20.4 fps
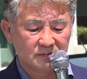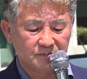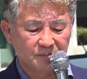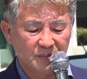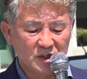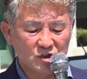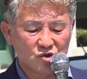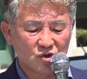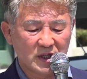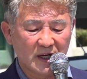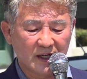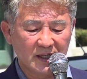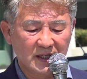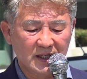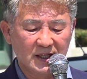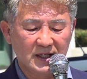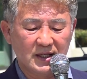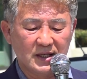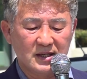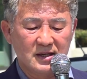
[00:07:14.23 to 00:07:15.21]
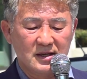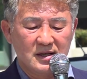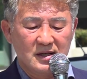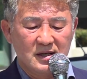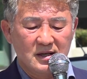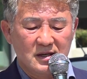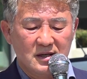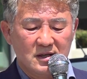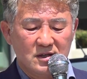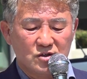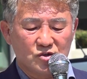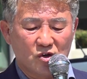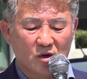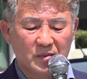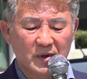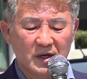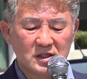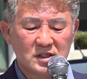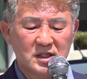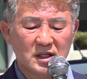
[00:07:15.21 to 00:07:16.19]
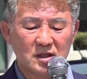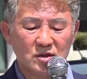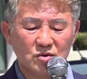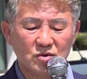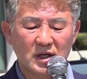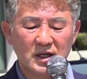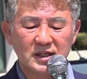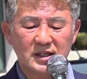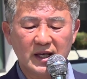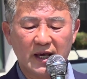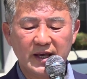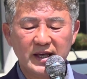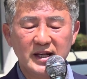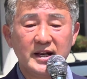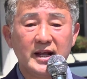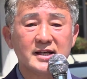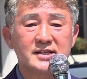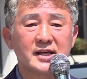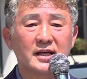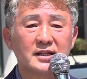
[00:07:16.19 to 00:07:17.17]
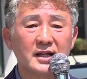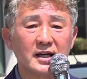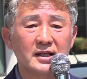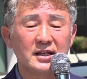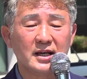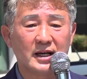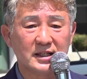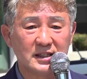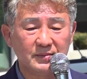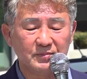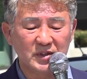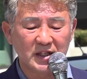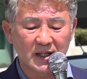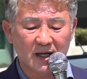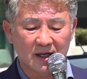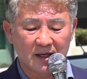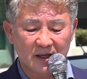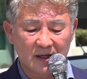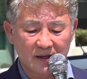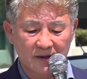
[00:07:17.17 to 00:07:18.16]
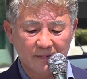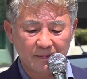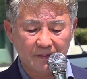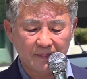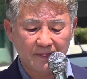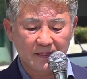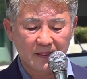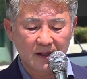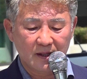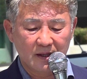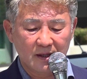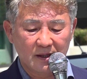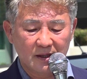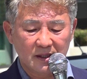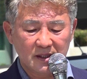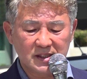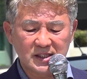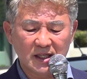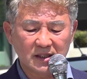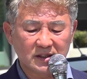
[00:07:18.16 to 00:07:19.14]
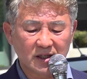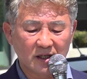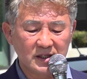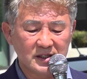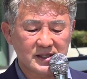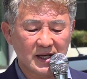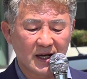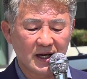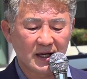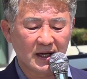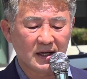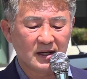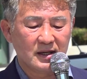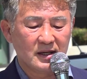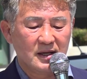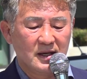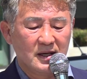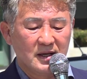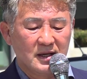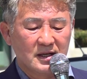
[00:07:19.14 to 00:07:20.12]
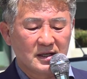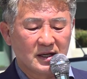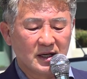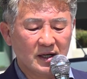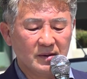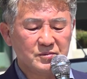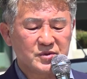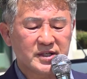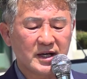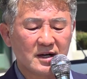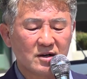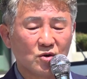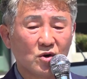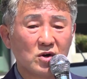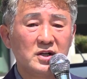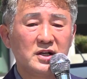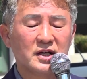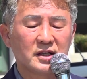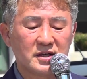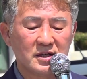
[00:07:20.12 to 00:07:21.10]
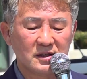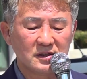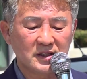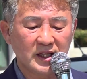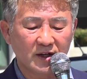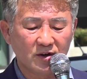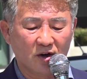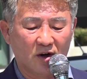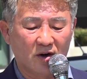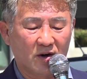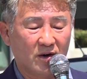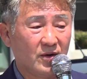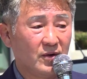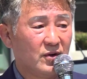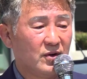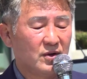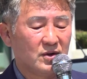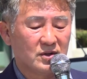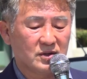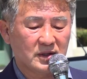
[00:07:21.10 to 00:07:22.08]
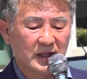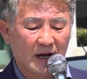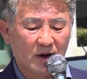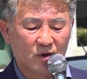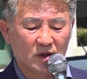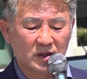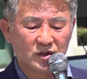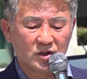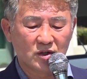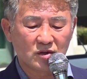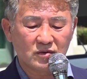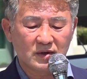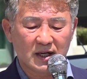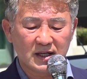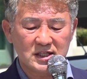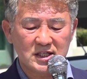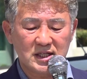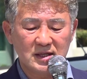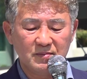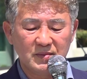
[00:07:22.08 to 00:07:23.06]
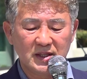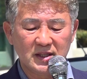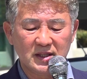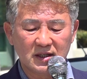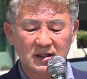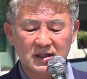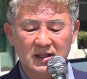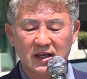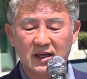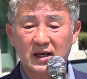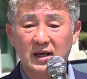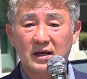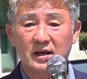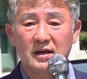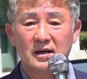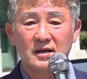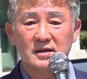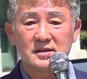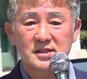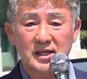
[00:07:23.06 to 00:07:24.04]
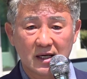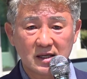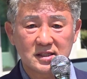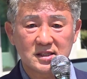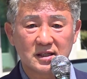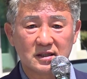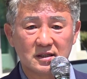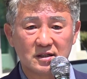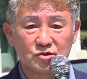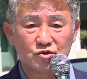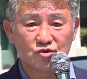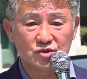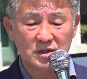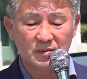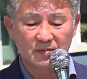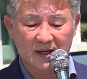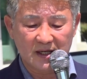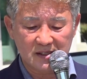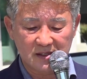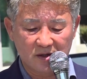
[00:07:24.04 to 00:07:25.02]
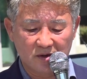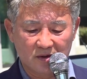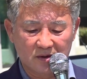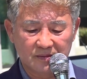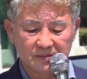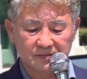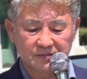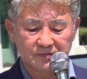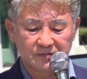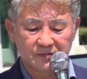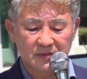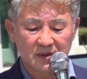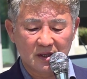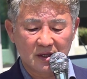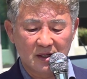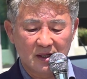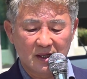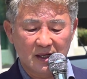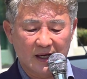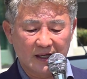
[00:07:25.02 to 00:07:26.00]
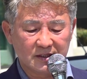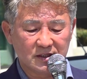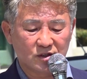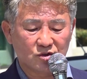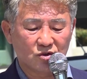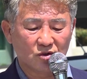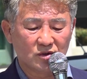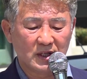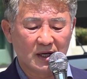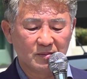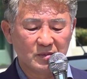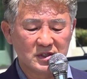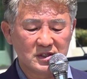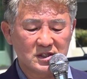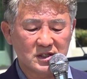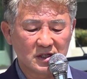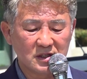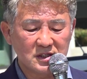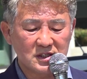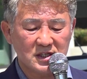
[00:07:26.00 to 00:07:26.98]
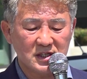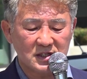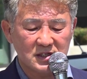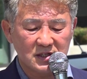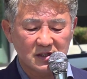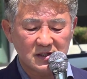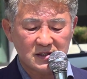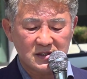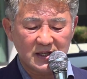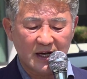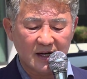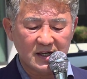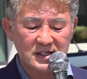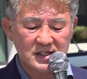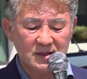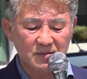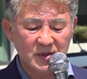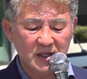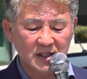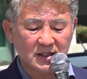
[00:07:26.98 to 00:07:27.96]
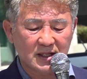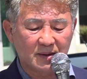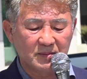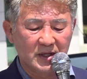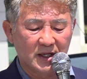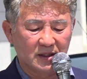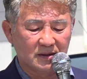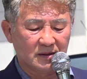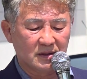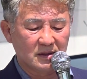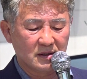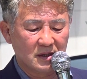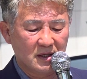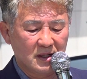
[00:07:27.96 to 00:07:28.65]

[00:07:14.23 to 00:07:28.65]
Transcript: 민주당이 소병철 의원 개인의 사당이 아닙니다. 이제 더 이상 검찰 권력 형태로 당원들과 시민들께 상처를 주지 마세요. 아직도 남은 정치적 양심이 있다면